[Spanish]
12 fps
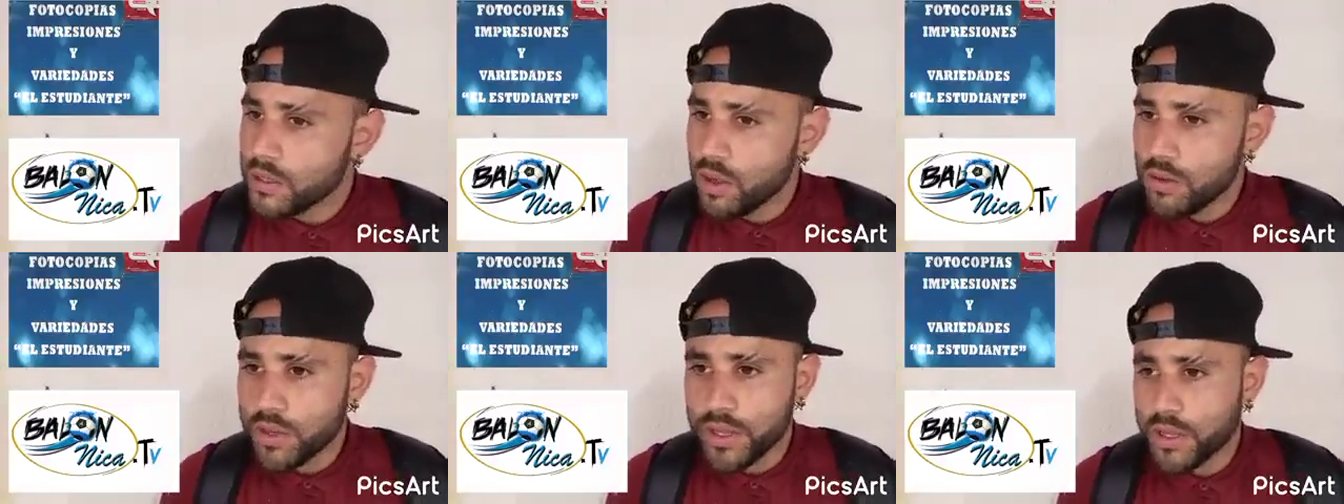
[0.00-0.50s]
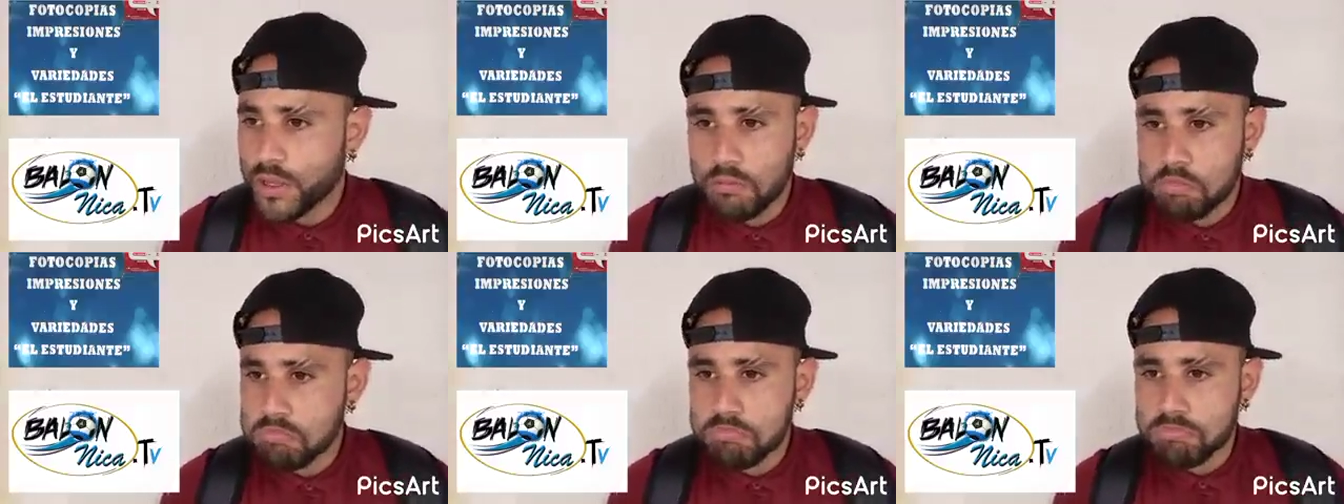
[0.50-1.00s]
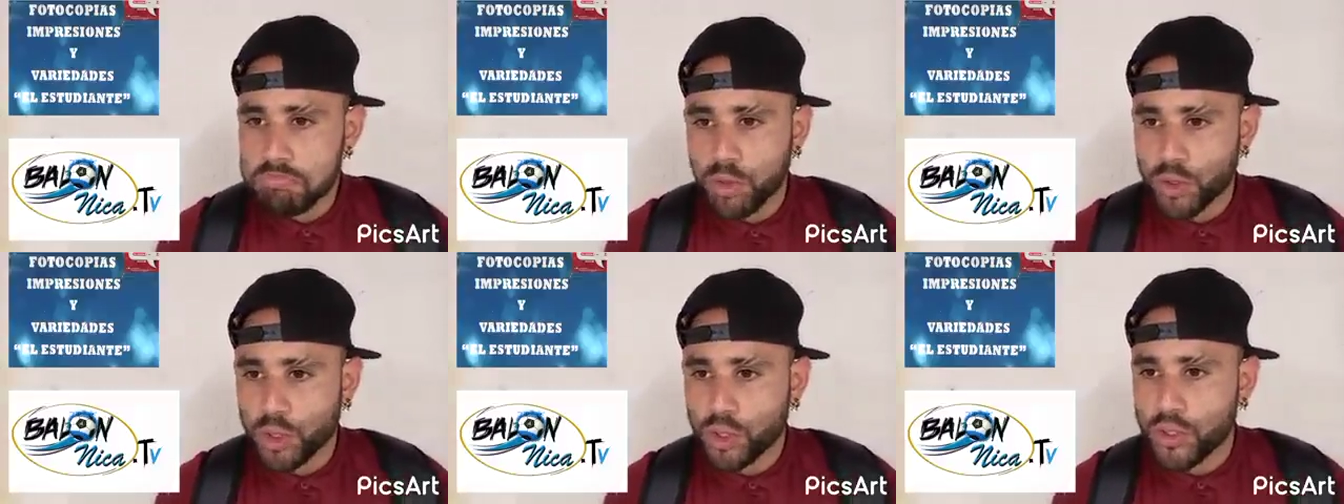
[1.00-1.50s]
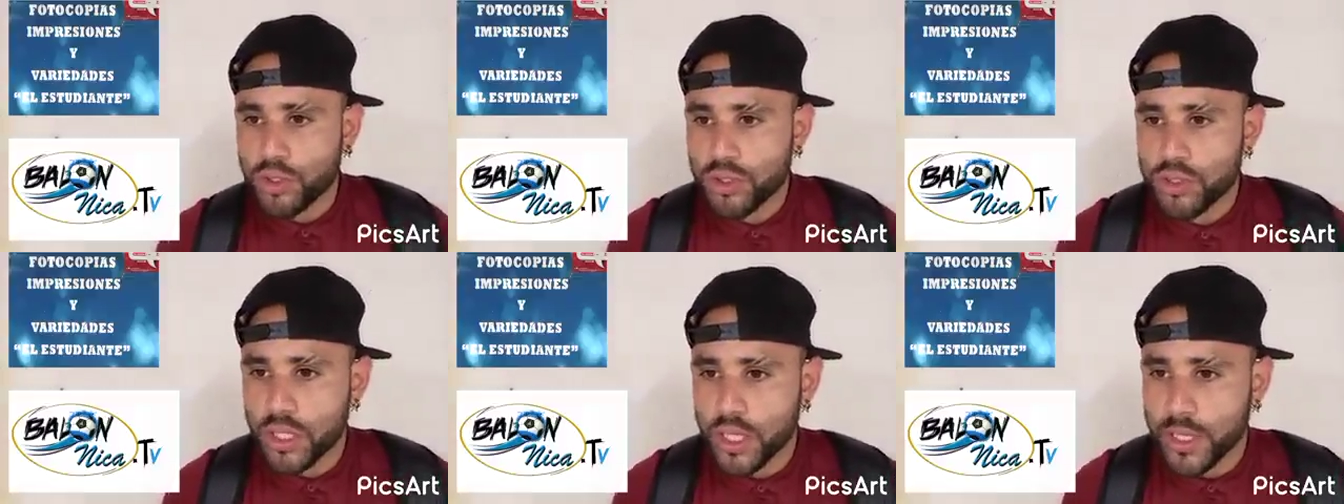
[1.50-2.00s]
No, eh,
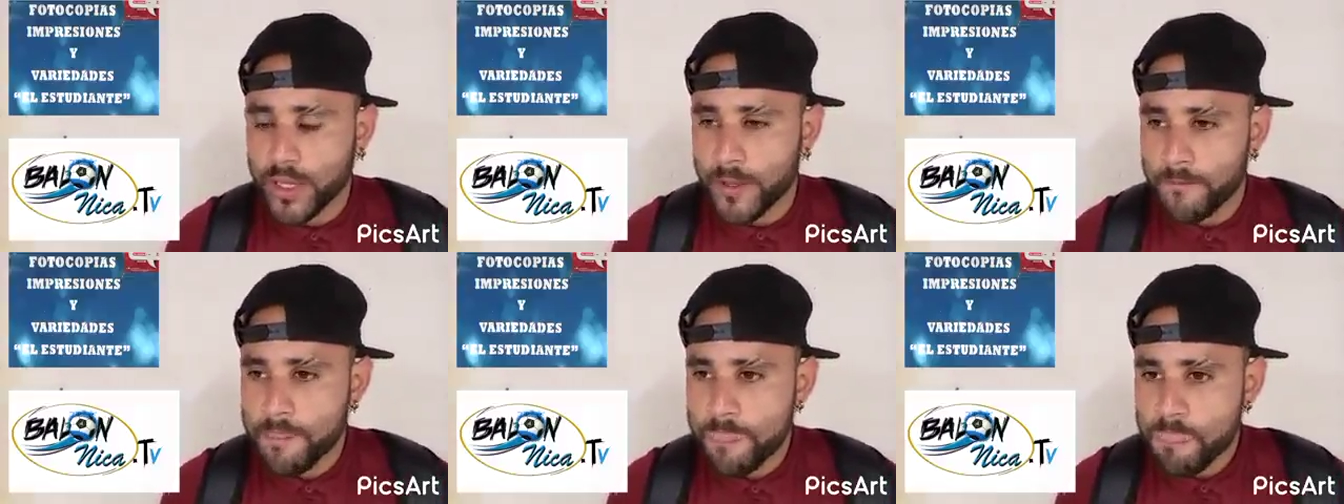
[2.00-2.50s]
nosotros eh,